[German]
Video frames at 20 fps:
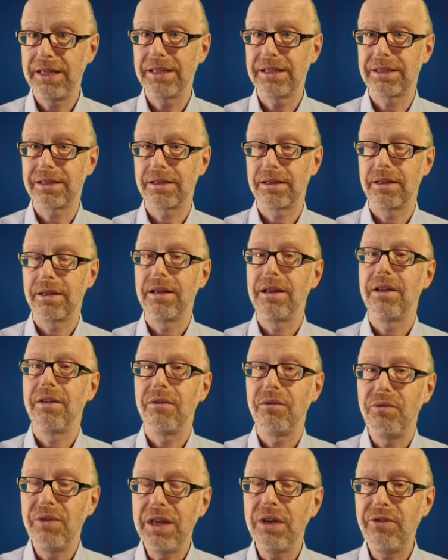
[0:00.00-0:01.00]
ist,
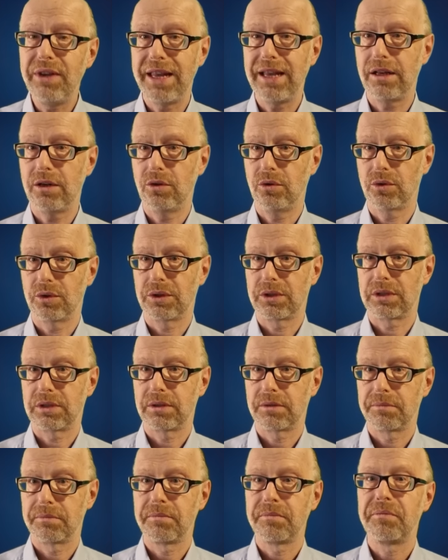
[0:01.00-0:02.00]
wir wehren
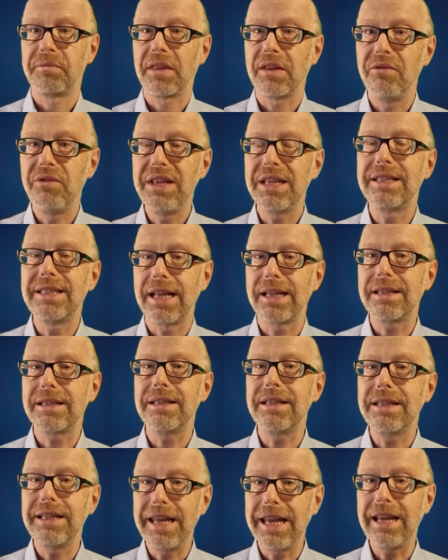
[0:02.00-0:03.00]
uns. Wir
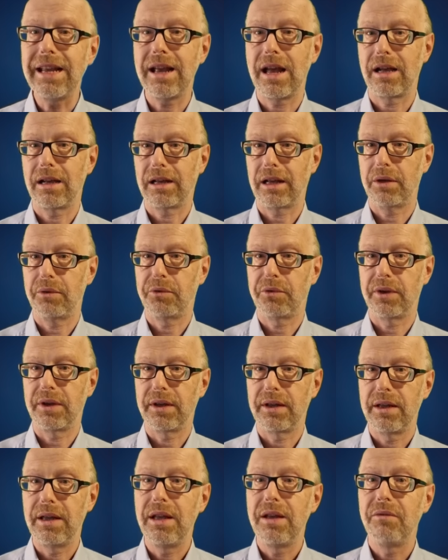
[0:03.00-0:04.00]
setzen
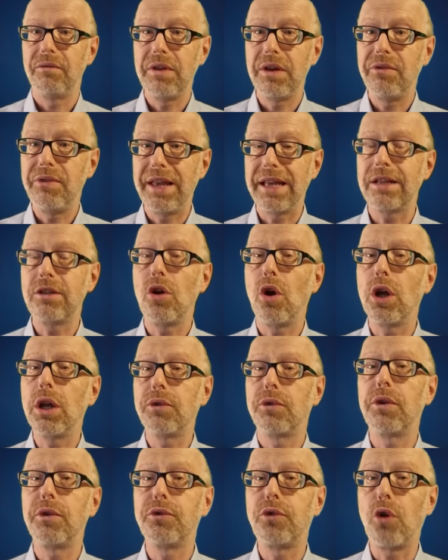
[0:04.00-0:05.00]
Gegenangriffe. Wir werden
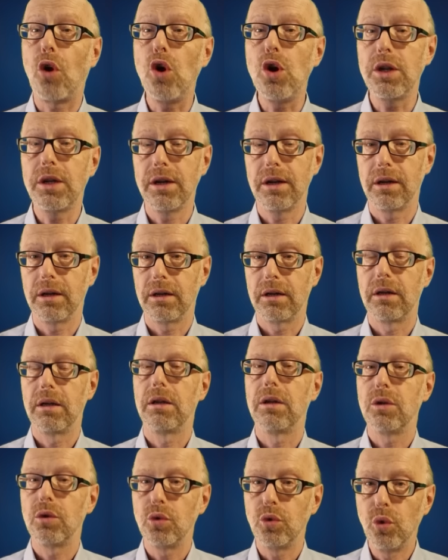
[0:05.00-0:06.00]
euch verfolgen,
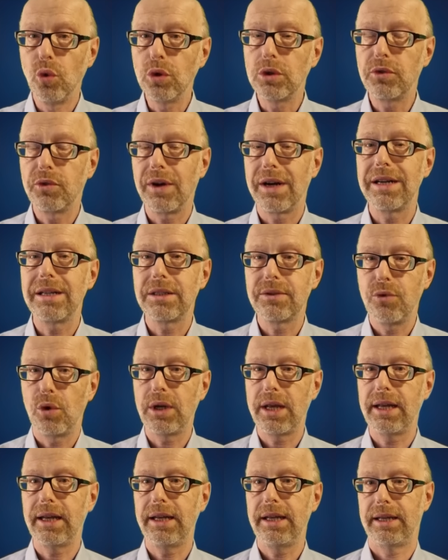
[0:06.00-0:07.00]
notfalls
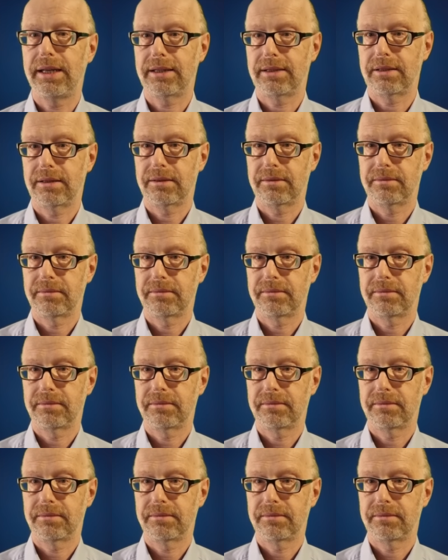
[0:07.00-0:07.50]
vor Gericht.